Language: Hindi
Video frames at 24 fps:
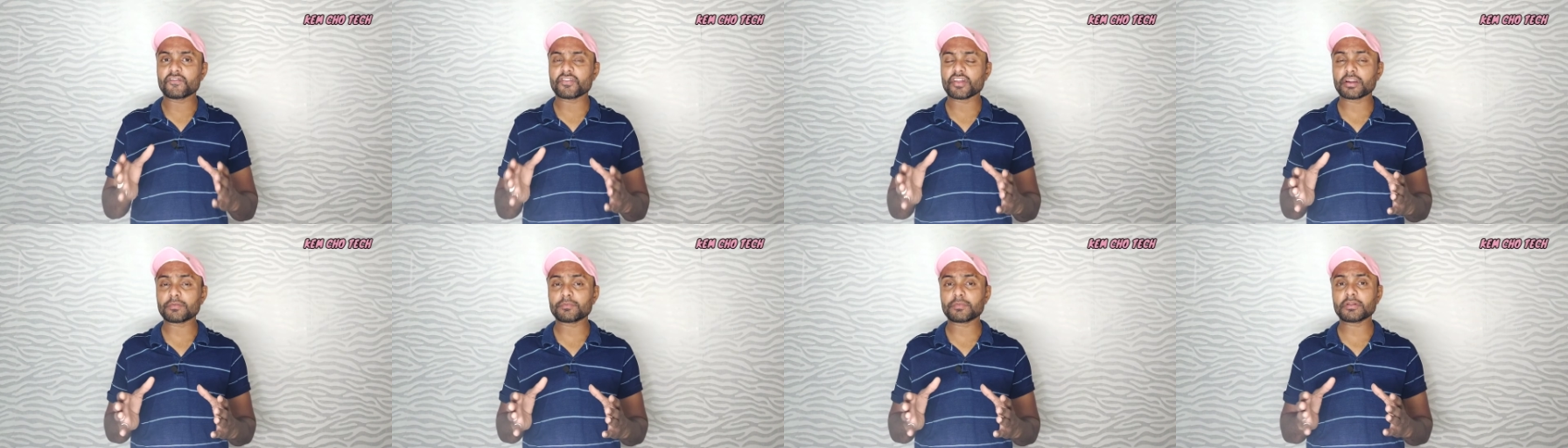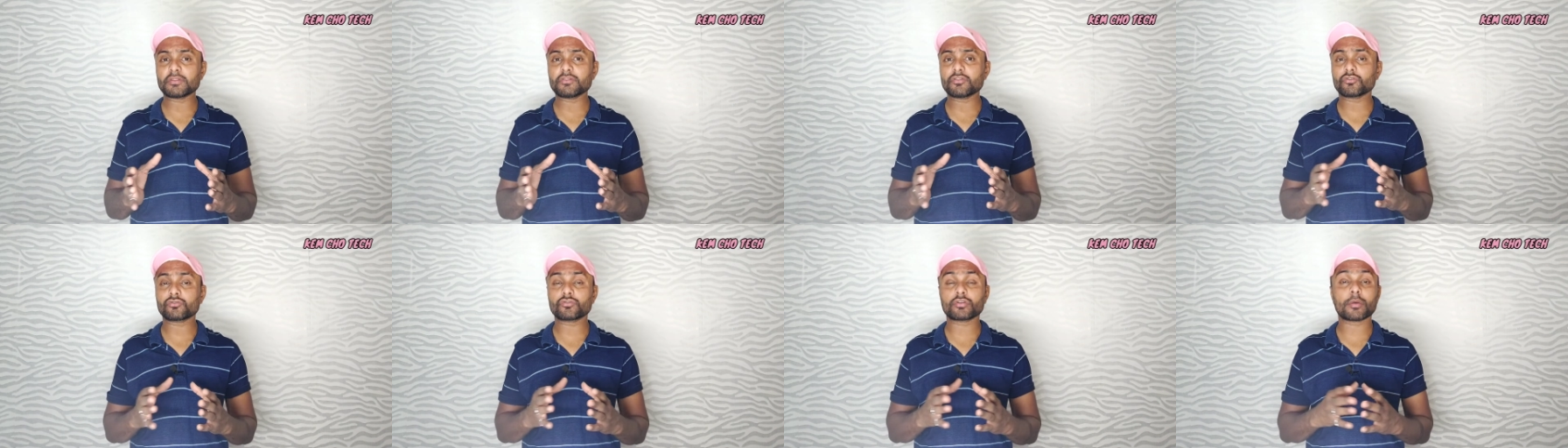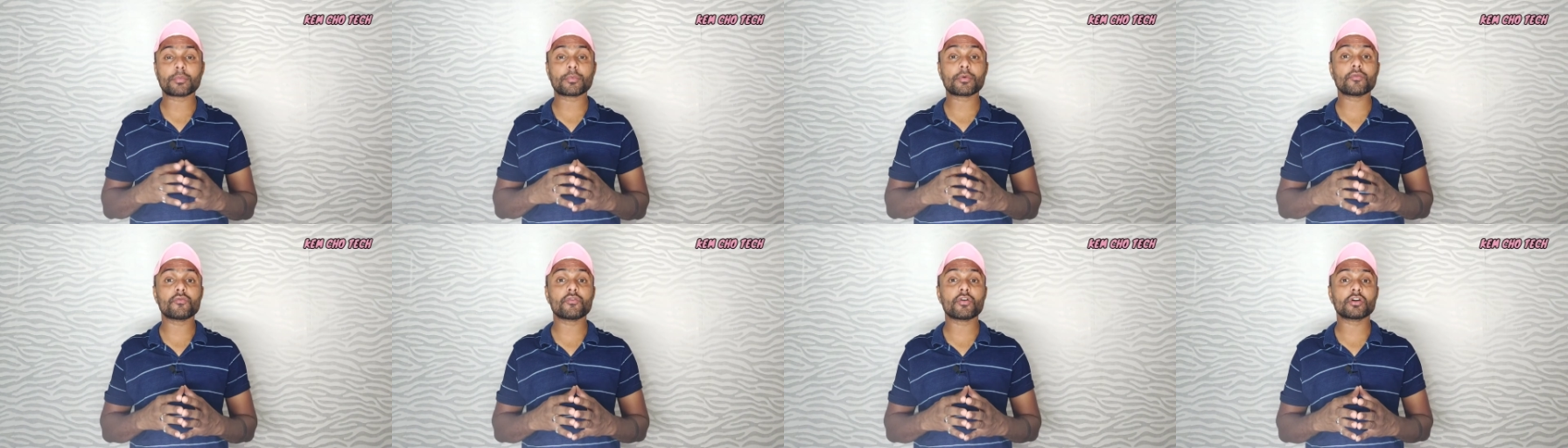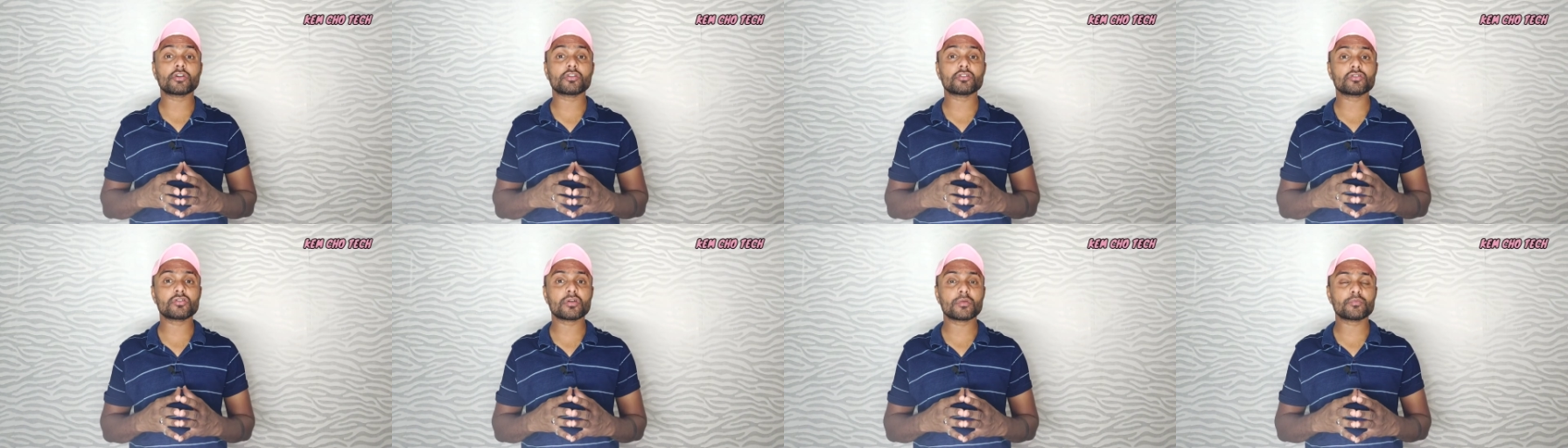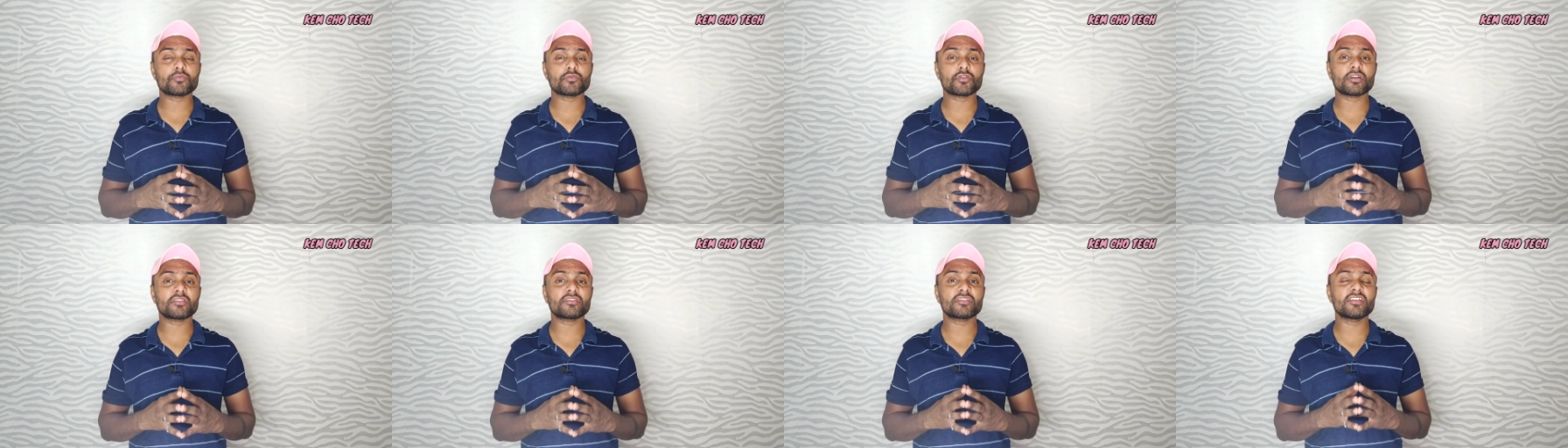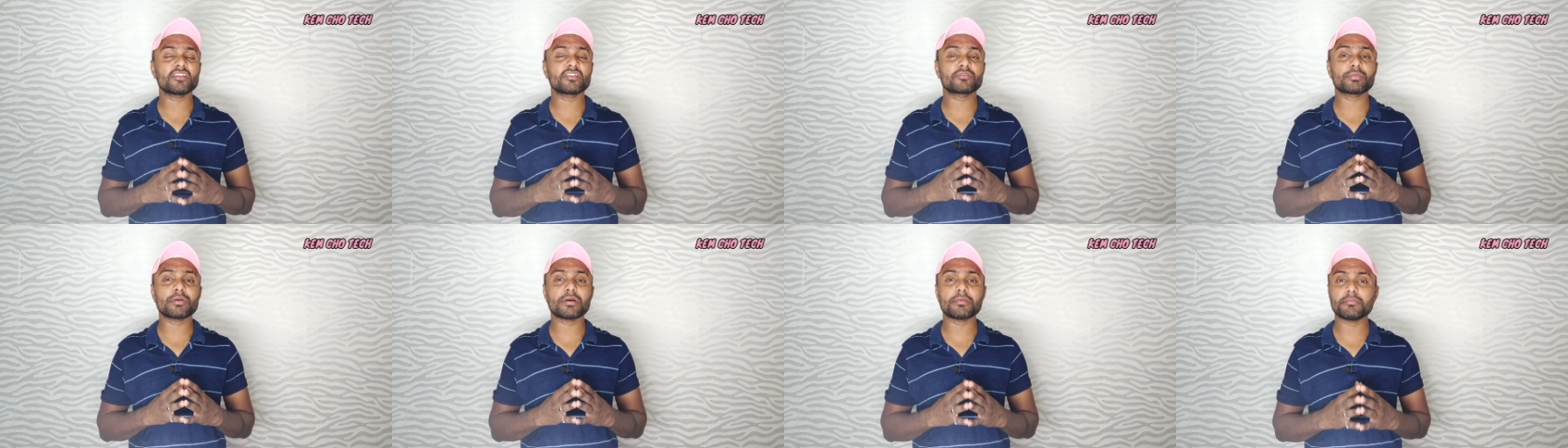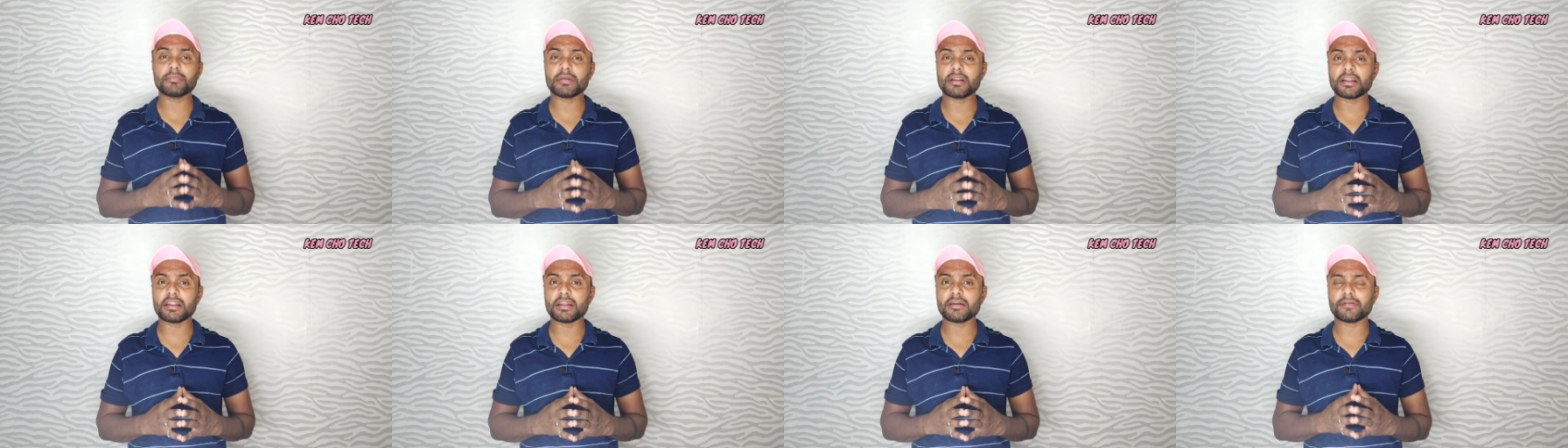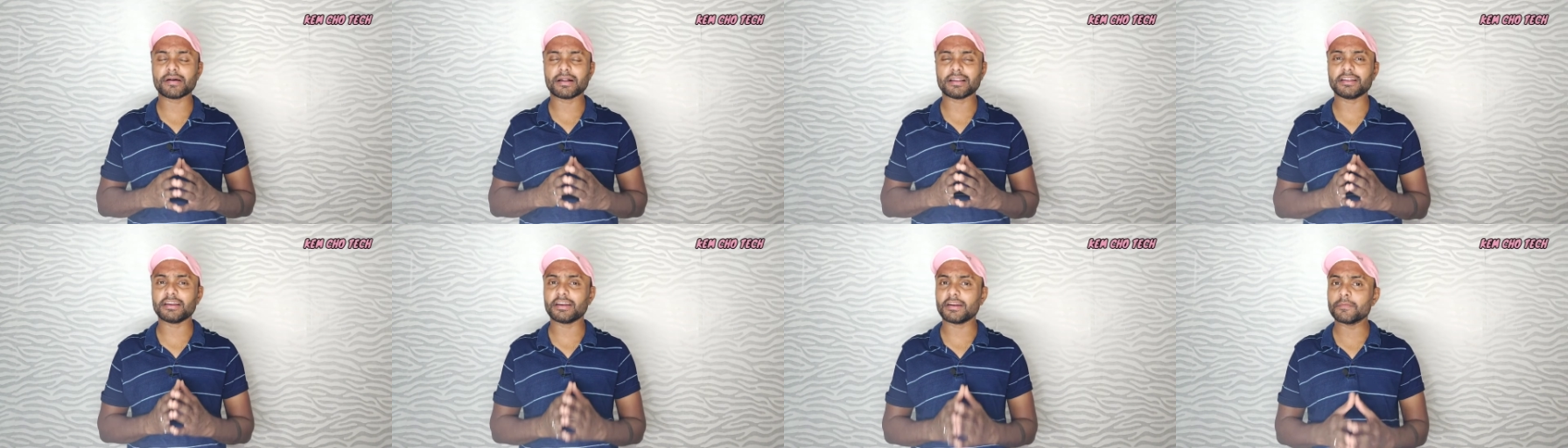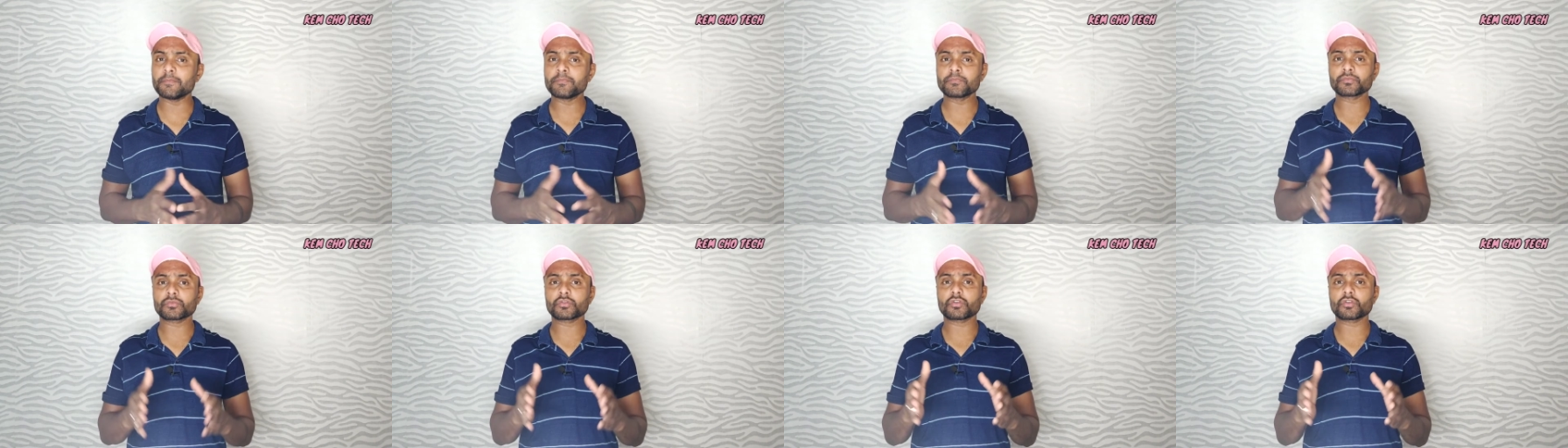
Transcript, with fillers: फ्लैट पे दोस्तों आपको वाटर ड्रॉप नॉच डिस्प्ले मिलने वाली है